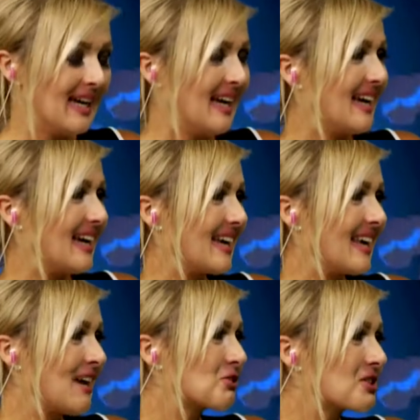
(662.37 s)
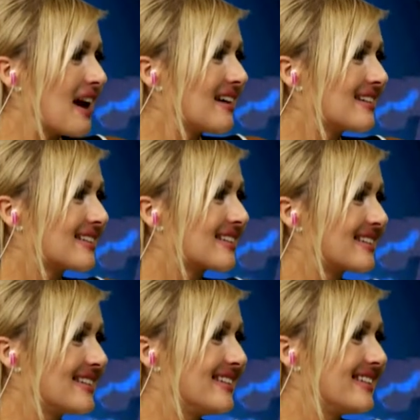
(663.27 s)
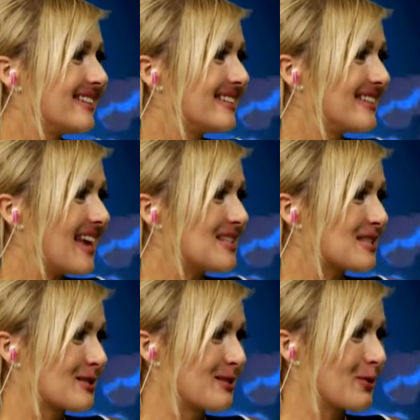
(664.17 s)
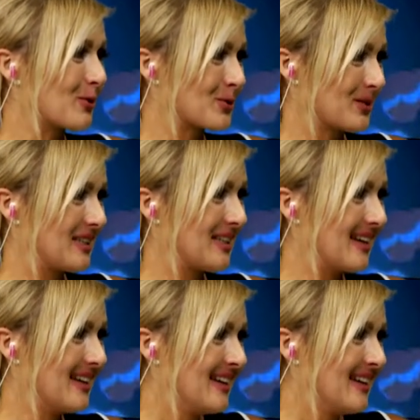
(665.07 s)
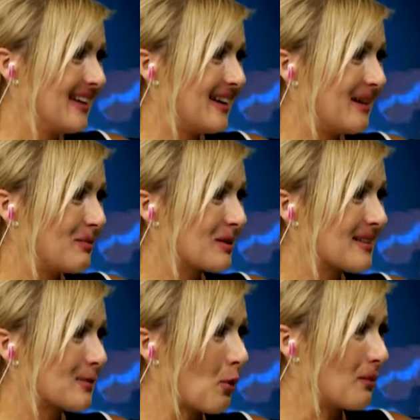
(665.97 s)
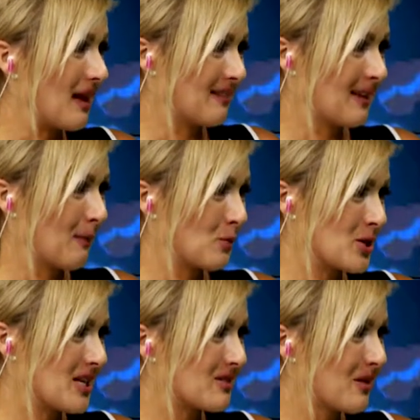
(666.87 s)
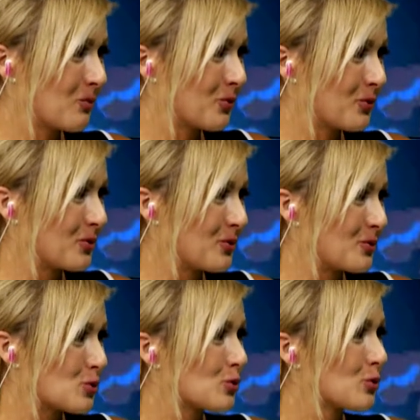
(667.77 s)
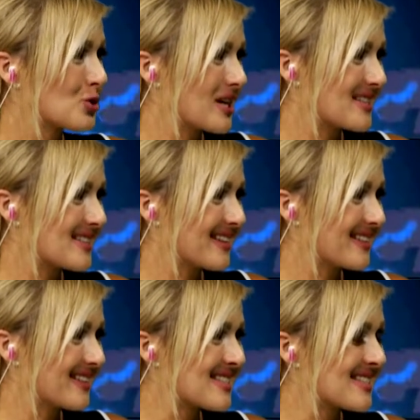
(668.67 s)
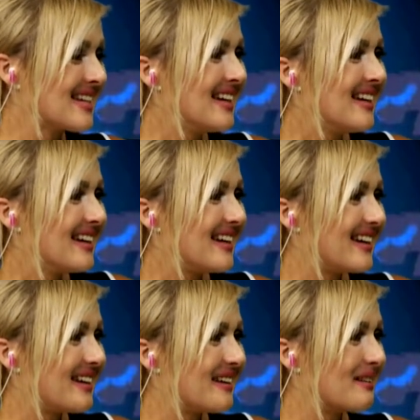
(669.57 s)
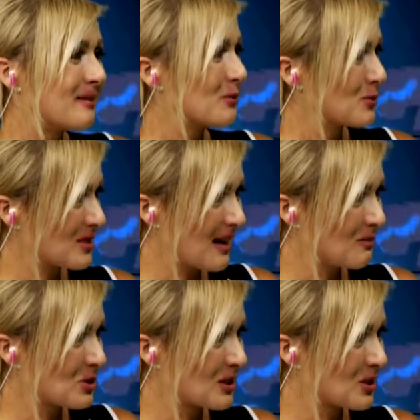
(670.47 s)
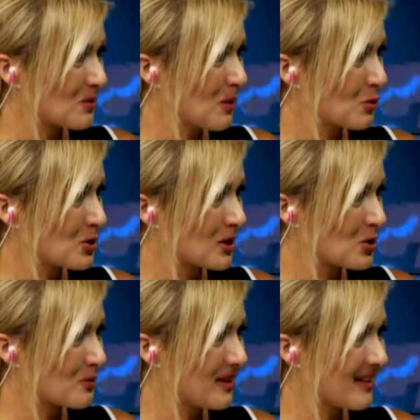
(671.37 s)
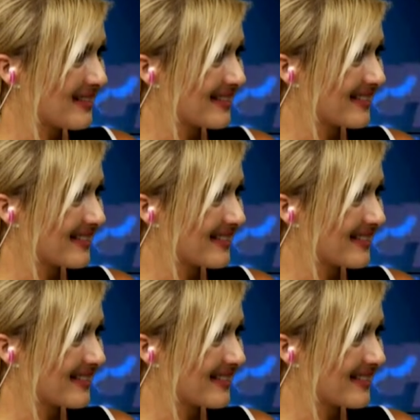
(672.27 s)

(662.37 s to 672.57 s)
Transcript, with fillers: e, gençler e, ne istiyor diye e, bir toplantı yapacağız ve bunu evet. sunacağız dediniz. E, güzel bir çalışma. Bu çalışma ıı,